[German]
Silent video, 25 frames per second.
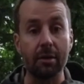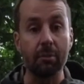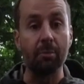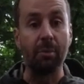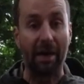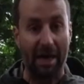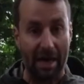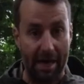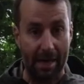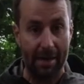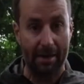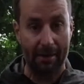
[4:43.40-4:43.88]
drin
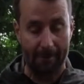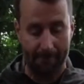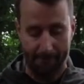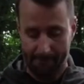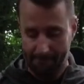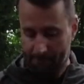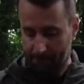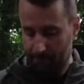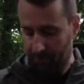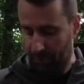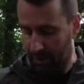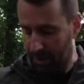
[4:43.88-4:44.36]
parken.
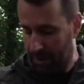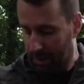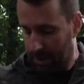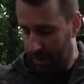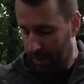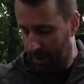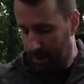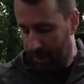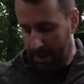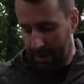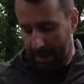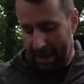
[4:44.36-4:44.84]

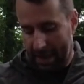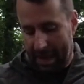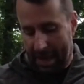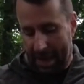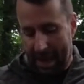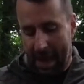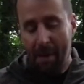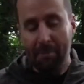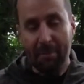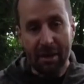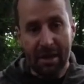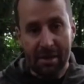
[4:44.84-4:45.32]

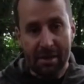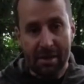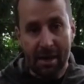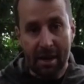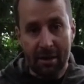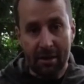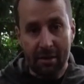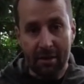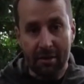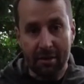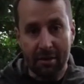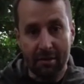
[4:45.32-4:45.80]
Habe ich
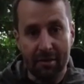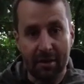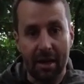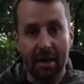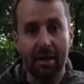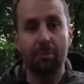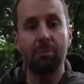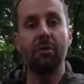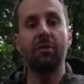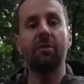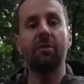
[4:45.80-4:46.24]
ehrlich gesagt